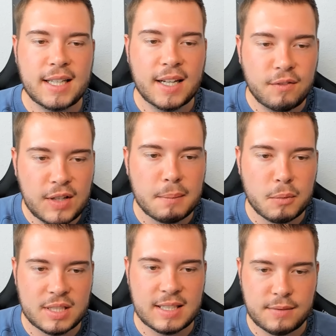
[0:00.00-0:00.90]
denn wir
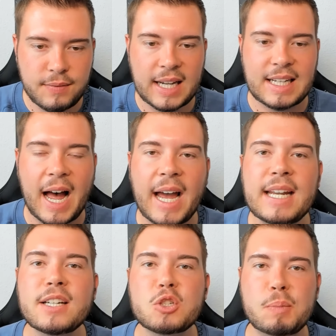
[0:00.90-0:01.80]
müssen zwingend
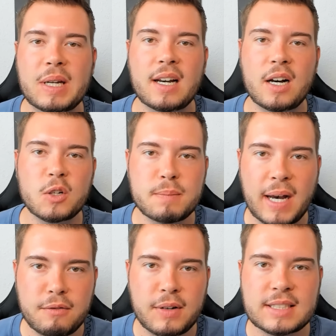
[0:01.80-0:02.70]
einen Spieler aus dem
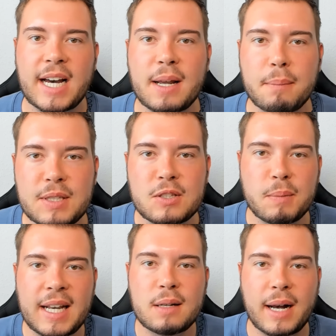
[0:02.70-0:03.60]
Anfangskader bis zum
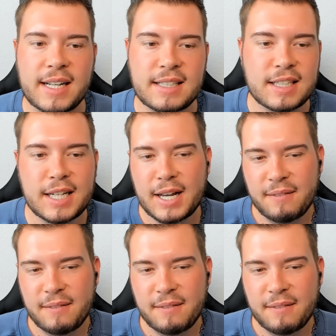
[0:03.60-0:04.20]
Ende behalten.